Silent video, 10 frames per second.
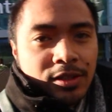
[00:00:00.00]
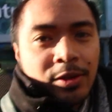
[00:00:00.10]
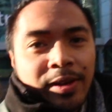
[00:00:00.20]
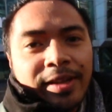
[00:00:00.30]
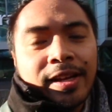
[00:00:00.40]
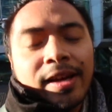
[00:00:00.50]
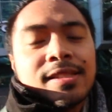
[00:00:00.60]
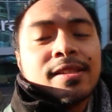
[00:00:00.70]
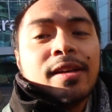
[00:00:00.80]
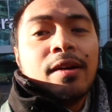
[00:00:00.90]
So ayun na
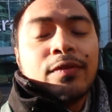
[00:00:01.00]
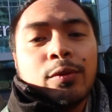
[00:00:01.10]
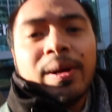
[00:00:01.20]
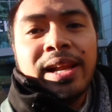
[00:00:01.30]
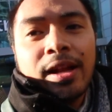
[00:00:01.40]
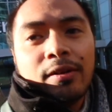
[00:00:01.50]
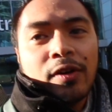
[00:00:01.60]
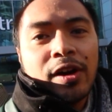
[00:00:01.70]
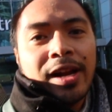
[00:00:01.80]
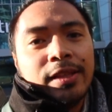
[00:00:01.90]
guys, after one and a half hour,